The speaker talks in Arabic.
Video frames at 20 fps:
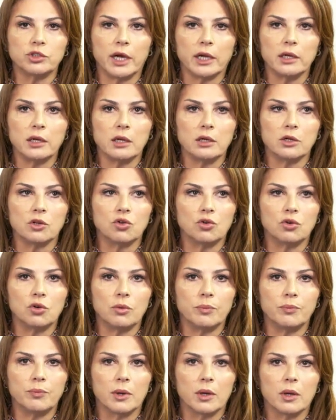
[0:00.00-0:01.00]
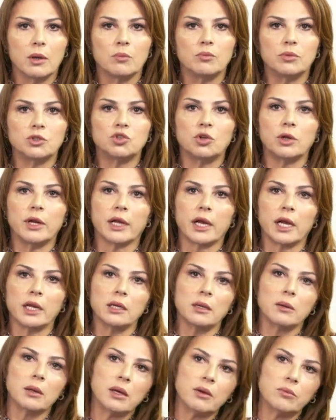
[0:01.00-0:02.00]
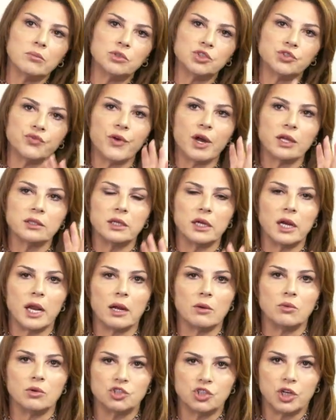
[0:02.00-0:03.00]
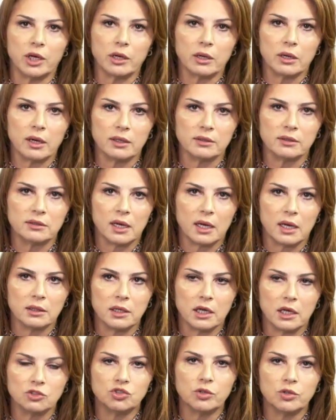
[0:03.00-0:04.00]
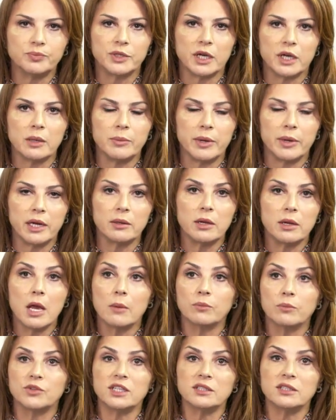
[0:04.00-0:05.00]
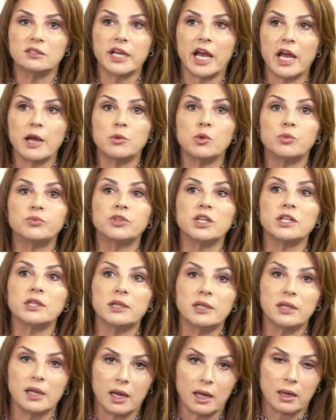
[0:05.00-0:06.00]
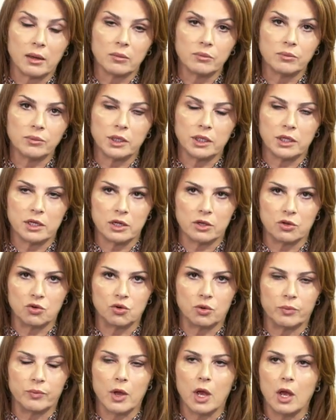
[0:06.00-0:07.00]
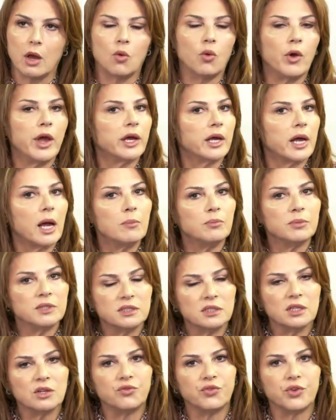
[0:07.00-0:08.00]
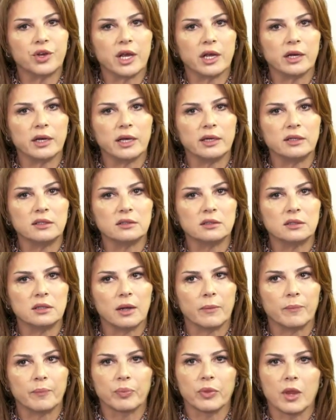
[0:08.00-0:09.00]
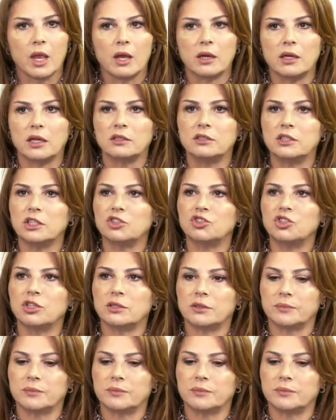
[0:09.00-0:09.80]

على الجروب بتقول لك أنا مش فاضي لهالوجع الراس هذا شو بتعمل بتنسحب وبتطلع من الجروب وهيك عم بيصير في كنايسنا نتيجة